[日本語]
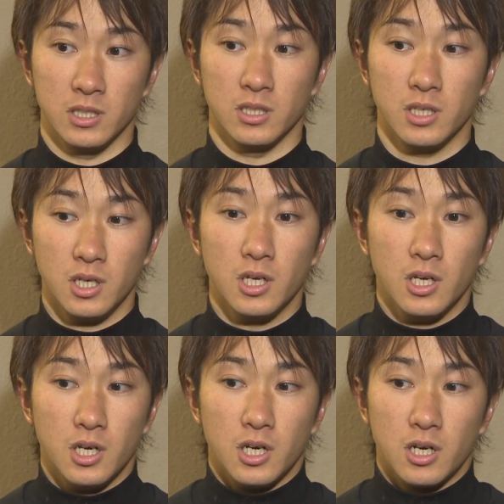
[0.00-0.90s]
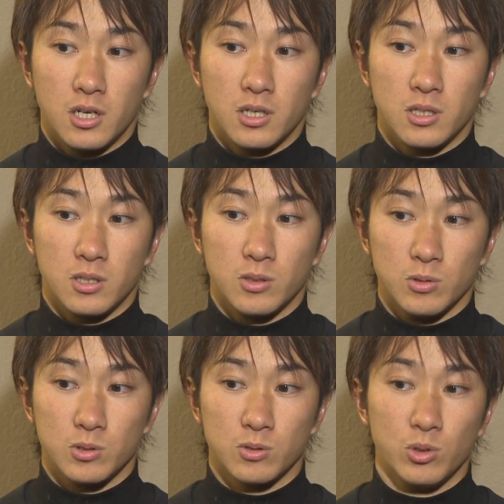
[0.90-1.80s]
で
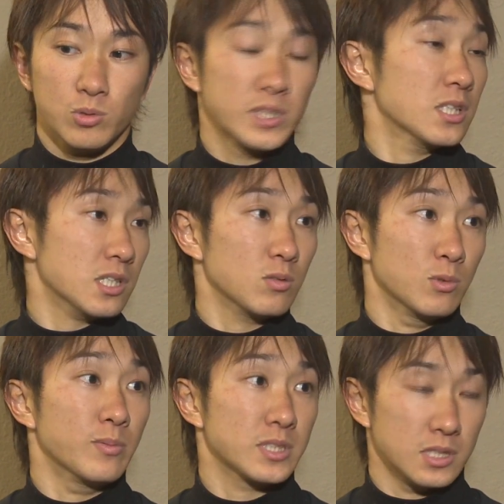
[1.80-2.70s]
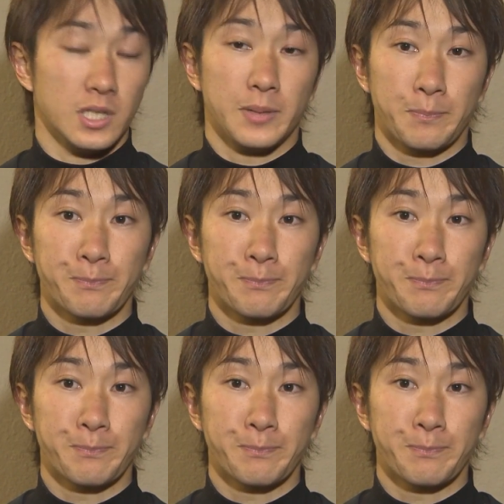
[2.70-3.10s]
すごい馬だなと思いますね。